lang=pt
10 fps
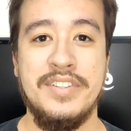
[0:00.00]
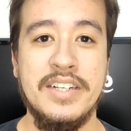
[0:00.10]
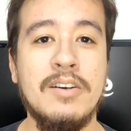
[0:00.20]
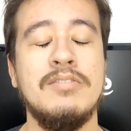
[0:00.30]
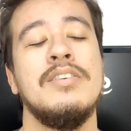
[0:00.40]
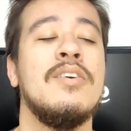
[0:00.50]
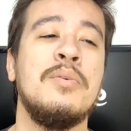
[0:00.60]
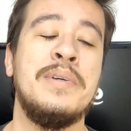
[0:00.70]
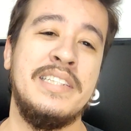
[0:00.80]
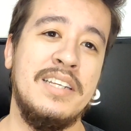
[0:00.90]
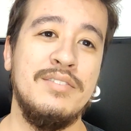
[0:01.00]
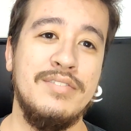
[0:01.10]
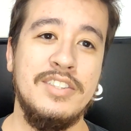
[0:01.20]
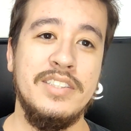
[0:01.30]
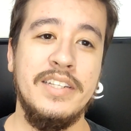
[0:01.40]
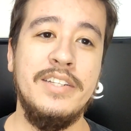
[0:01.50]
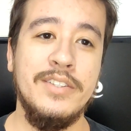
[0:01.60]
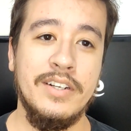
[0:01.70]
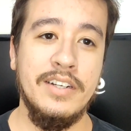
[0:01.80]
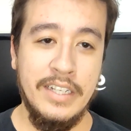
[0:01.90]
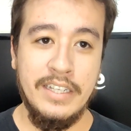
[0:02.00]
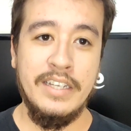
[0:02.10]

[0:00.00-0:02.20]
Verão, que eu comentei no vídeo anterior.